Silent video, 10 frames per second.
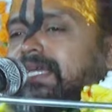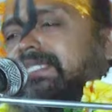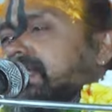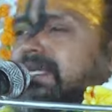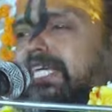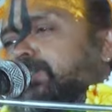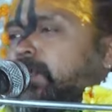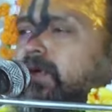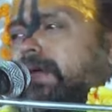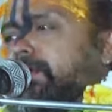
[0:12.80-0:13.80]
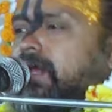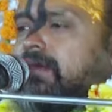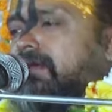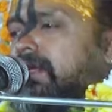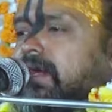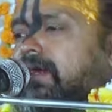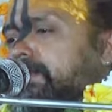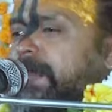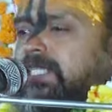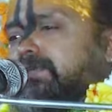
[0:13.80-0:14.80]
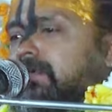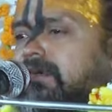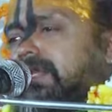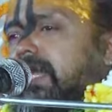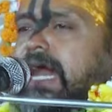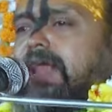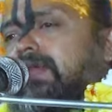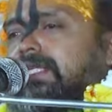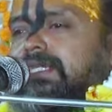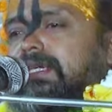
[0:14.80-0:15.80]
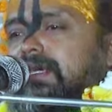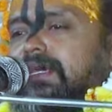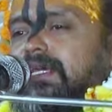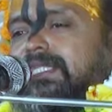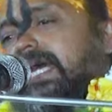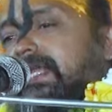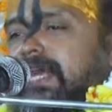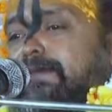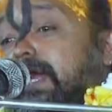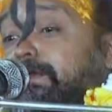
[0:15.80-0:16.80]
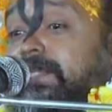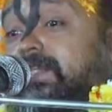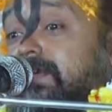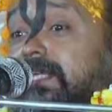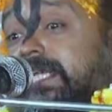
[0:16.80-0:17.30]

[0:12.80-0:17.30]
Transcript: স্ক্রিন টাচ ফোন ব্যবহার করি না ফেসবুক খুলি না কারণ আছে জানি আমার পিছন